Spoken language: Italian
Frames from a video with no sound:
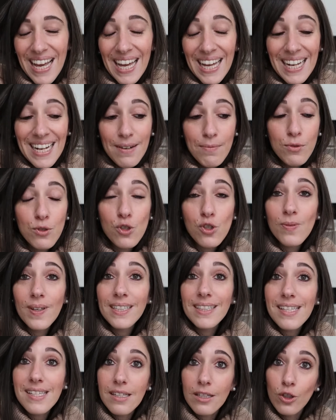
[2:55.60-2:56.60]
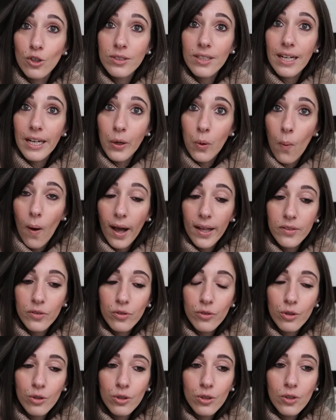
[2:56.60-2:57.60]
mi sono svegliata stanotte alle
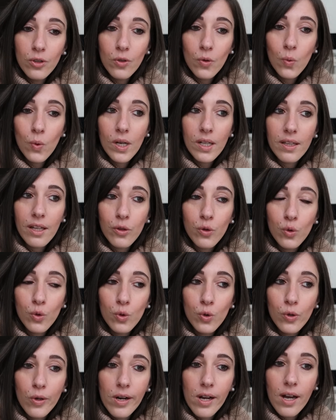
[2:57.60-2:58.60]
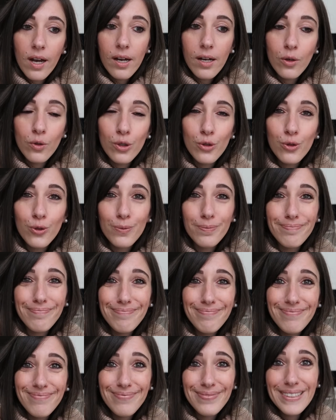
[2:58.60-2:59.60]
4 ho guardato l'ora ho detto
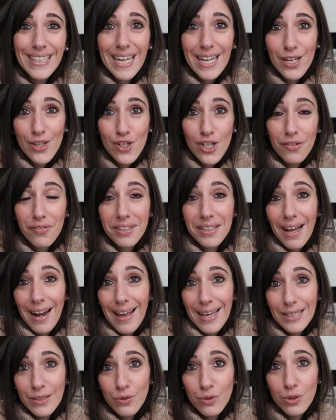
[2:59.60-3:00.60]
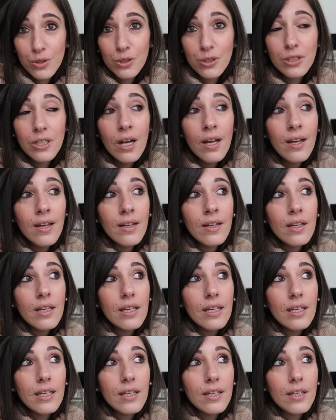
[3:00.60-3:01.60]
mm, sai che c'è vado a letto
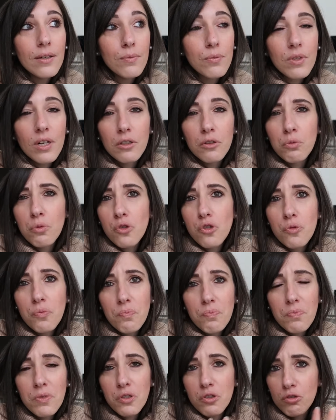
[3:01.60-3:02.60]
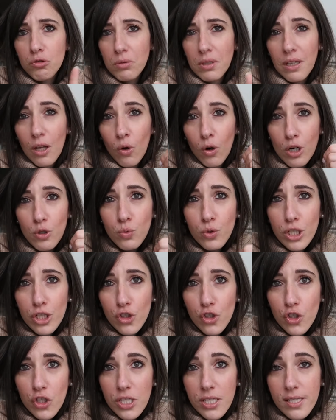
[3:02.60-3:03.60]
e tra l'altro mi sono andata con la luce
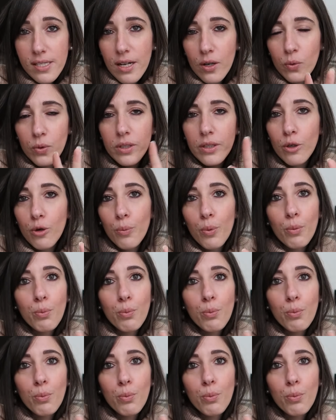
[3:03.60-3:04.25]
accesa quindi ero